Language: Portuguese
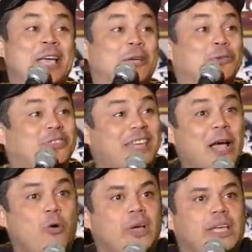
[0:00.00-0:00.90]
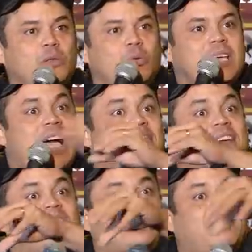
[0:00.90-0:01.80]
E o cego indo e a
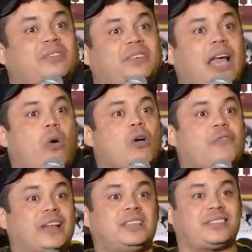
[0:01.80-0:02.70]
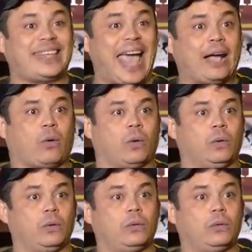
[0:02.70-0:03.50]
veia atravessando a rua. Eu falei, cego!